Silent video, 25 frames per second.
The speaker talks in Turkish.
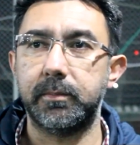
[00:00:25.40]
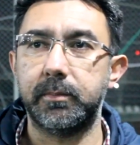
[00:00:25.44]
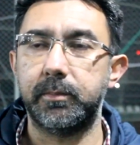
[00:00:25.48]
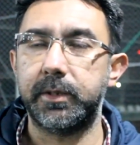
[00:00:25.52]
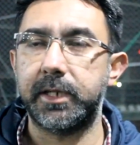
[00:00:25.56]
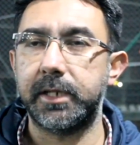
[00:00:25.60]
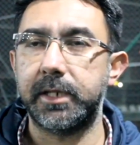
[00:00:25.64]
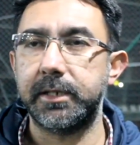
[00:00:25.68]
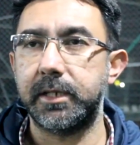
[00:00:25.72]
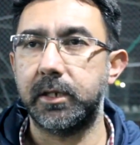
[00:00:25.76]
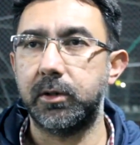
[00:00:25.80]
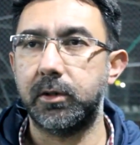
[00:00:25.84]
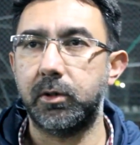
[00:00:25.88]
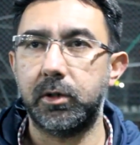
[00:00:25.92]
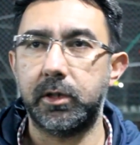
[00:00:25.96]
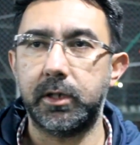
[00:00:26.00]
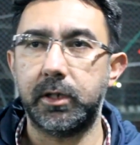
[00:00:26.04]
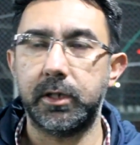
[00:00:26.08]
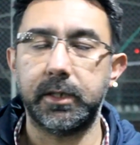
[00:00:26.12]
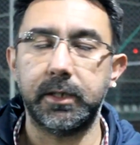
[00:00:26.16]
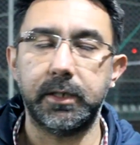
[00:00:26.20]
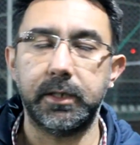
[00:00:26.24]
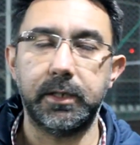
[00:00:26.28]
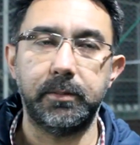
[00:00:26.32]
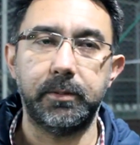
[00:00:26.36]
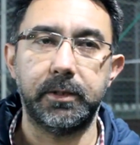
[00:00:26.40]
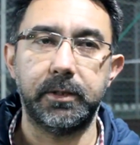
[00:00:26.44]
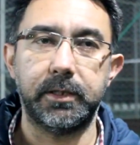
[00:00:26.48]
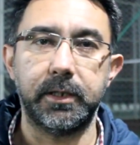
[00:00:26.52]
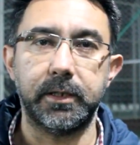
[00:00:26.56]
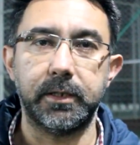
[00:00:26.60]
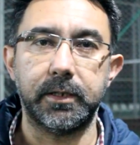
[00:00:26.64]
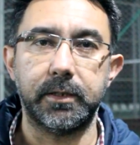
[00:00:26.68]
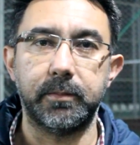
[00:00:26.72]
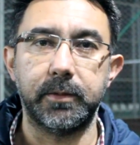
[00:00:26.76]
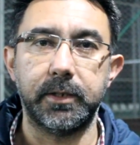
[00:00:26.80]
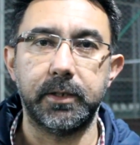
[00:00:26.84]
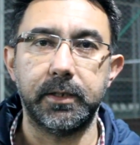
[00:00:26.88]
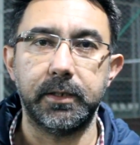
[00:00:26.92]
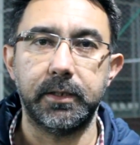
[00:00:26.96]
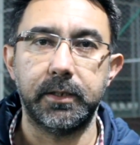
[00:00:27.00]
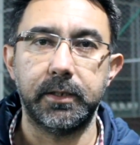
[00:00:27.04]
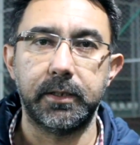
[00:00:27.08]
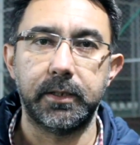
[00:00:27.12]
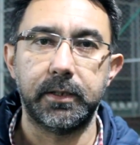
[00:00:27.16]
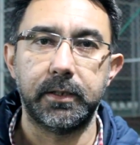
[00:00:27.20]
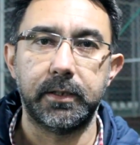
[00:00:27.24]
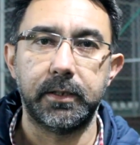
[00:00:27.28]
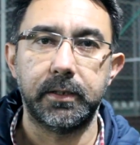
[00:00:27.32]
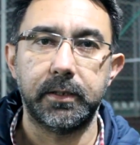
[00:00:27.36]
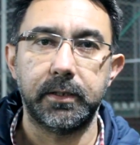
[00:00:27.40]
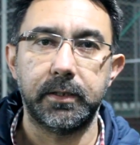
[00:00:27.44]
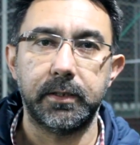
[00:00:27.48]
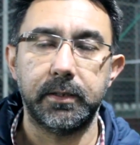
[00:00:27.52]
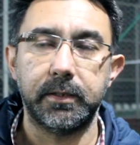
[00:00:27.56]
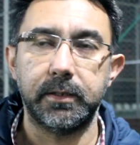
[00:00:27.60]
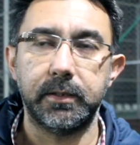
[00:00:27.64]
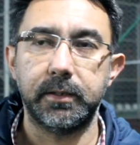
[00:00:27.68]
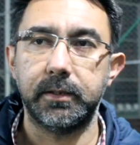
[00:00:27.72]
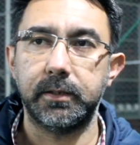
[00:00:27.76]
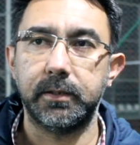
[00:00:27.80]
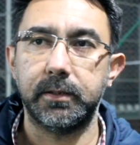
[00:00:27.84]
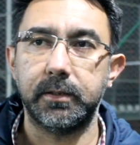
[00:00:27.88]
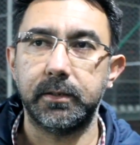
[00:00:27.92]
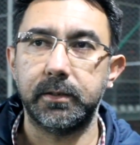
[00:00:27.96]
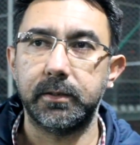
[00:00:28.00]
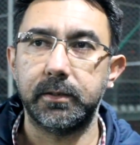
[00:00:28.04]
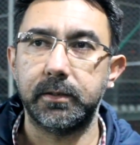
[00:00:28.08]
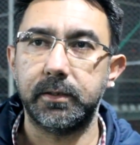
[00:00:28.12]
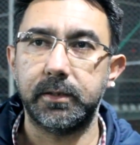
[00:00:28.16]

Bireysel olarak iyi bir takımdı. Ee,